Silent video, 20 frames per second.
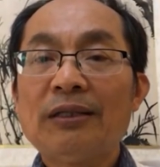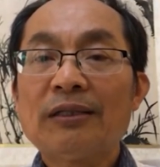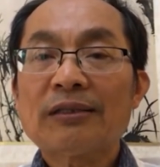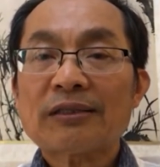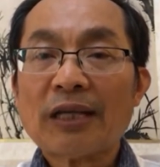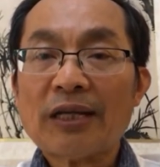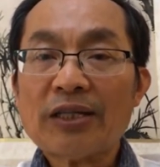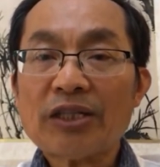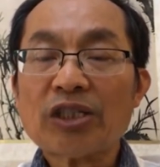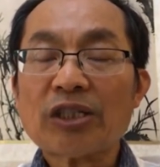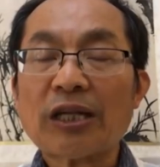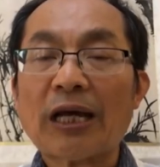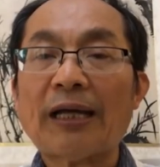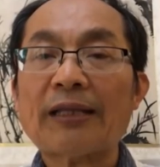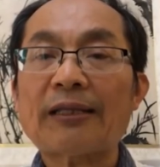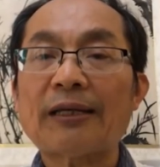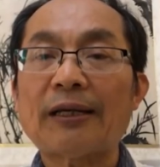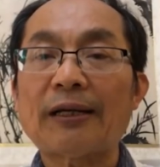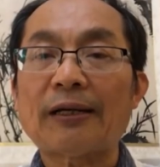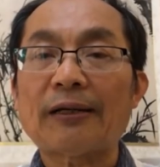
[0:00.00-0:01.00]
但是他
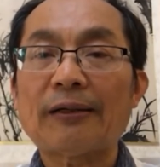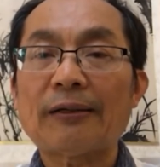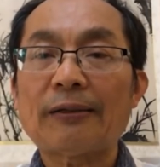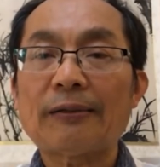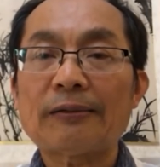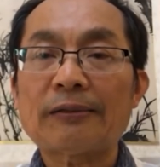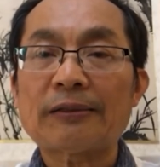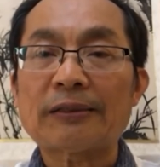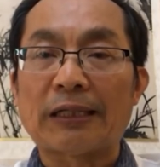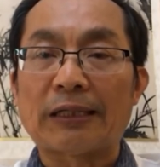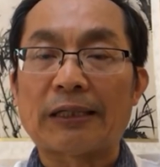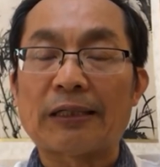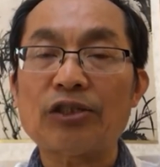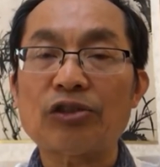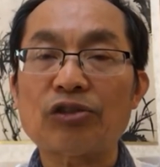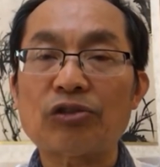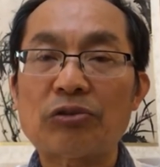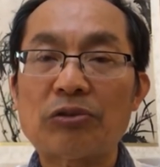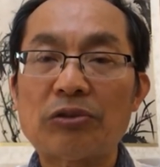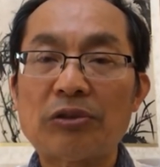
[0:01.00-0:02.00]
的整个
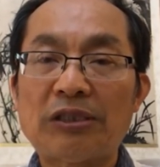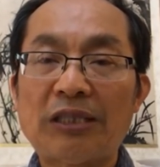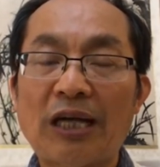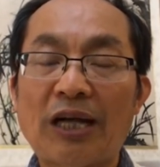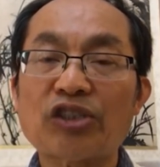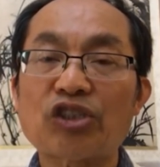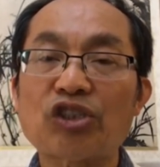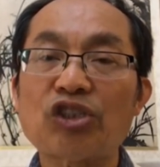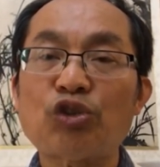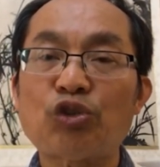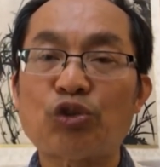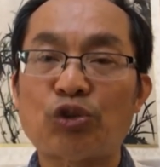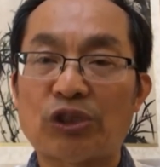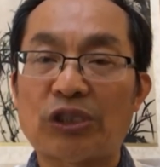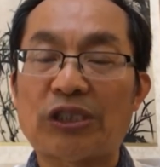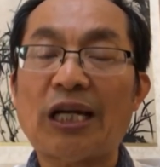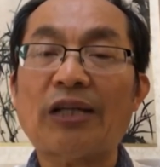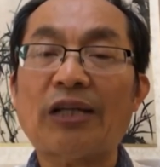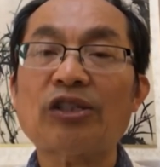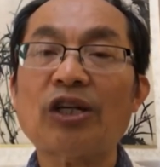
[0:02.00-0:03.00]
价值取
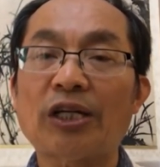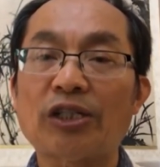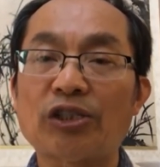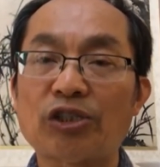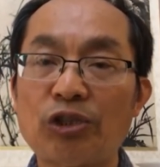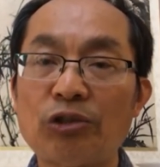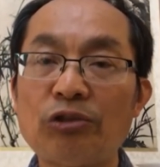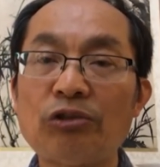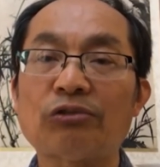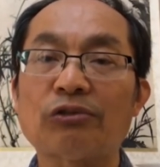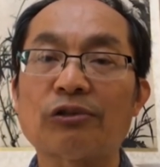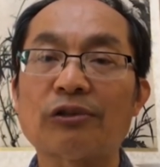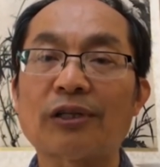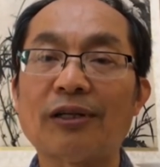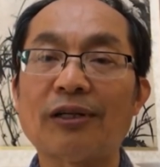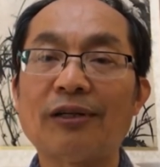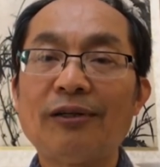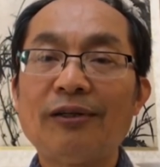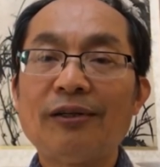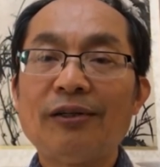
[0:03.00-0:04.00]
向是很清楚的，
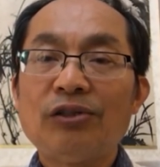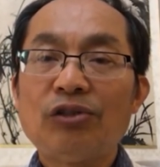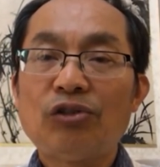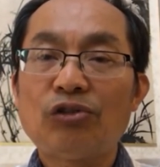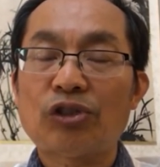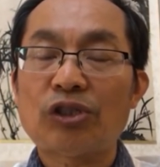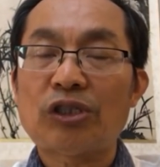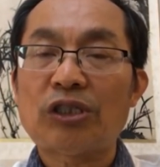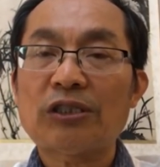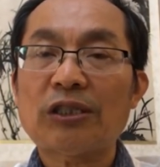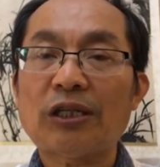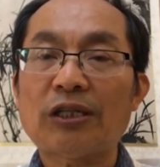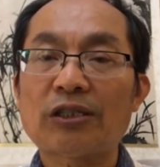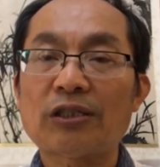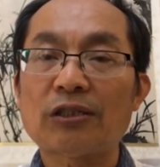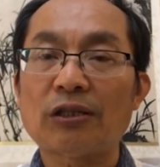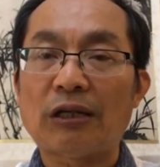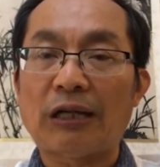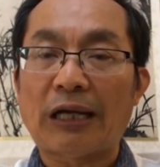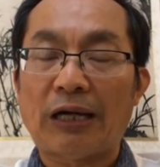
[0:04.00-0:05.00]
就是现在
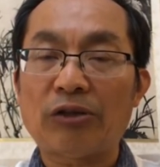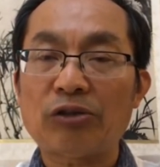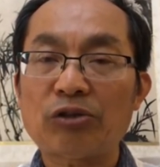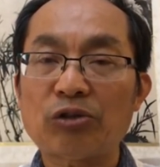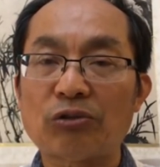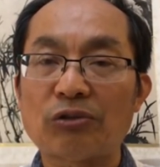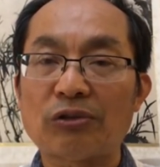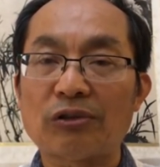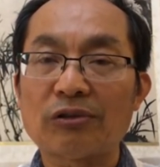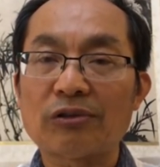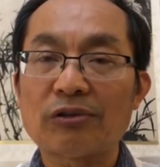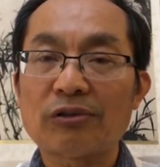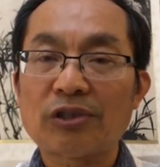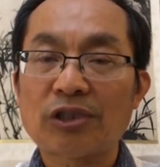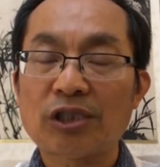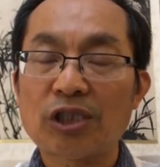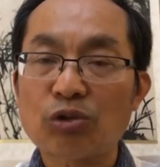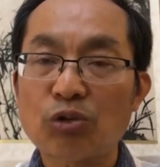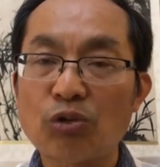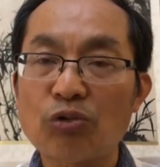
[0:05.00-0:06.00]
是两种
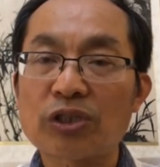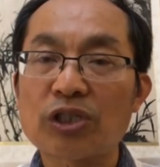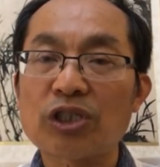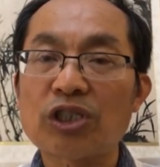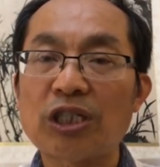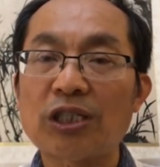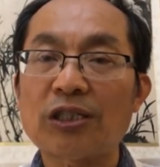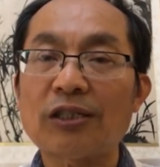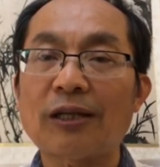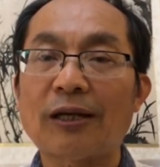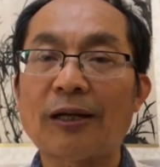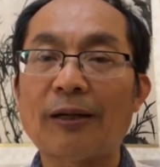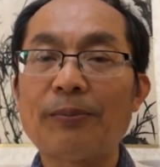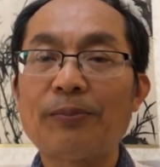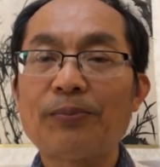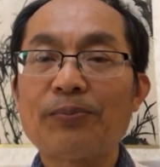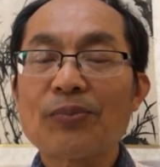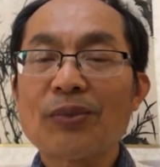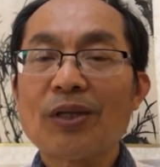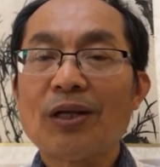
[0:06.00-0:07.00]
制度之间的、
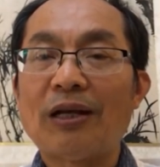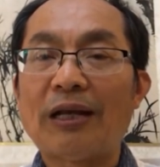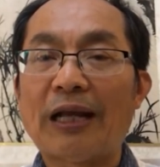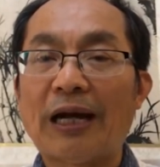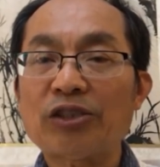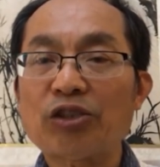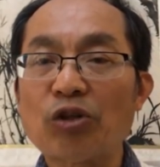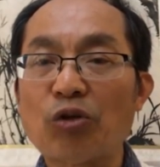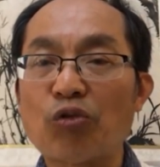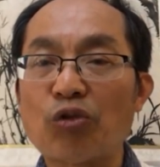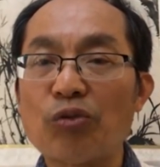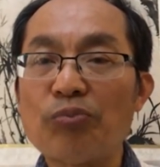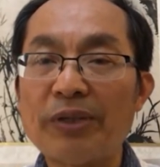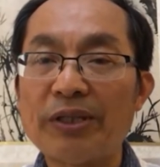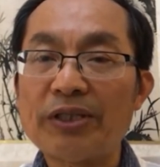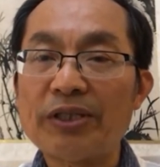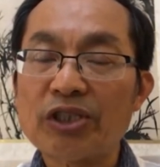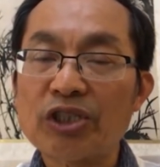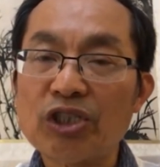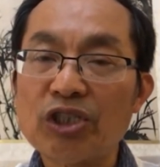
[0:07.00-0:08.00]
两种文
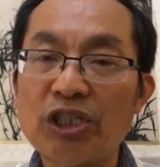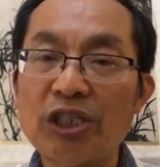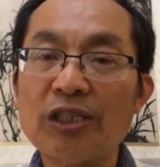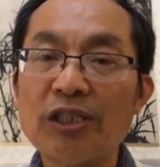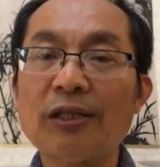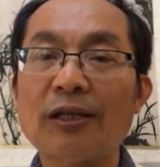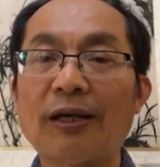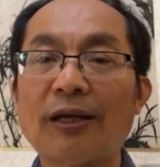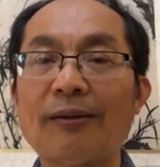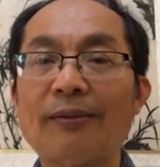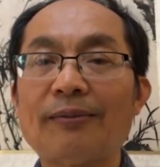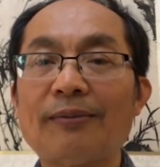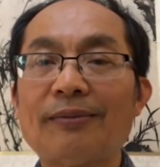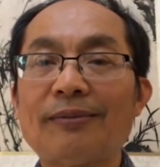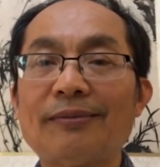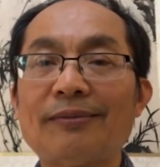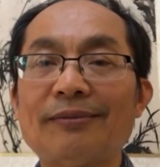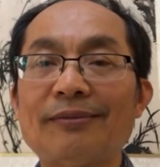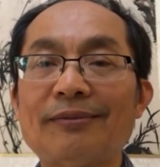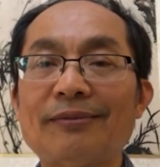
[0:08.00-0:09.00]
明之间的
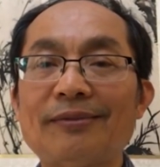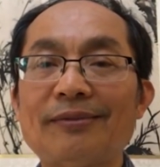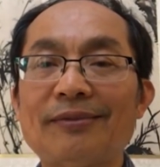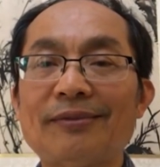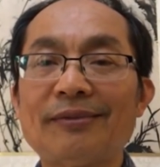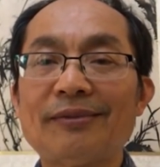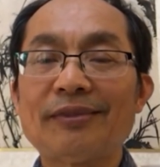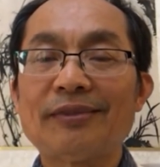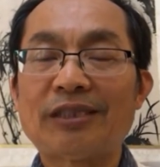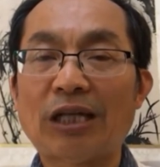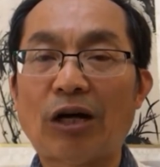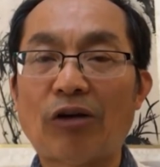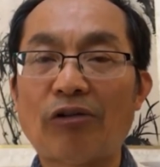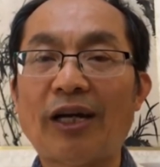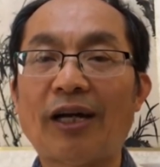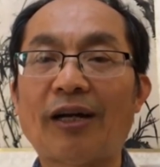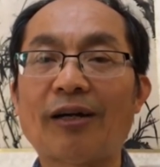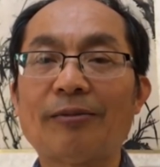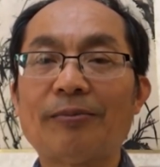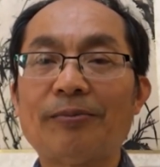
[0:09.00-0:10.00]
较量，
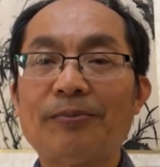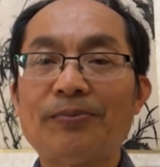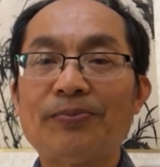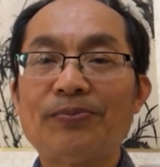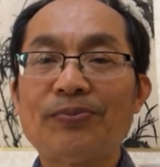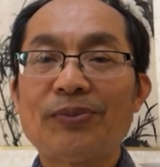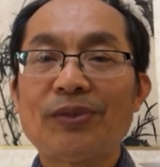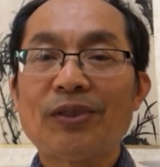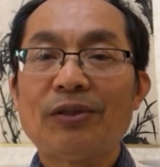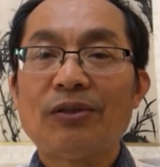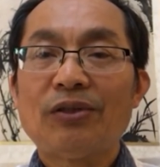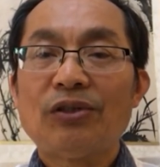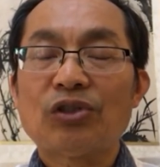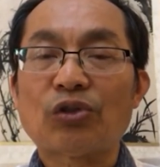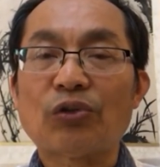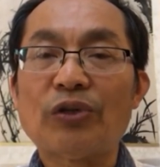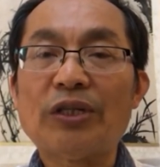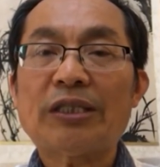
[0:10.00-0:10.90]
所以这